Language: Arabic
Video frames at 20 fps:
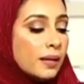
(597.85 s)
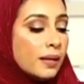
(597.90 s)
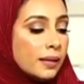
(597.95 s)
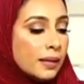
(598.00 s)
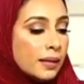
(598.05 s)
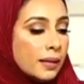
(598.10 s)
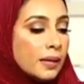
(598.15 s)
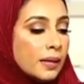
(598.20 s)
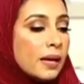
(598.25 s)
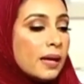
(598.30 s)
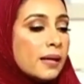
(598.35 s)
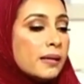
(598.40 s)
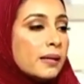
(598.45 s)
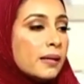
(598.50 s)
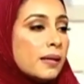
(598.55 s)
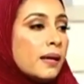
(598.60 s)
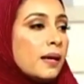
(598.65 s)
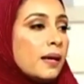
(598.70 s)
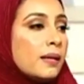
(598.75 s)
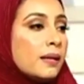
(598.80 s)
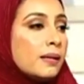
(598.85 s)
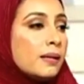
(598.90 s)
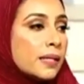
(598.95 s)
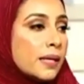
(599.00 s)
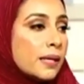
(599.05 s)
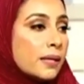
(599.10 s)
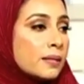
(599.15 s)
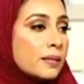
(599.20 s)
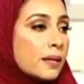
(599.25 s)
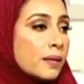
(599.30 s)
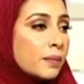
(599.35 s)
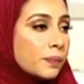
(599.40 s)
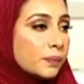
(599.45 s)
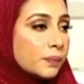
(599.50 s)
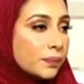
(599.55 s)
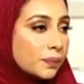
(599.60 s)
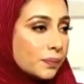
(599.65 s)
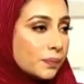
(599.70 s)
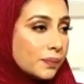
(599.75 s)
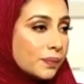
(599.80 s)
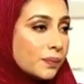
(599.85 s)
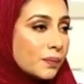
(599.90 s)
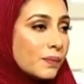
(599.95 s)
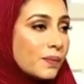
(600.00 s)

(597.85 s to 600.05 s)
لهذه الجائزة تستحقين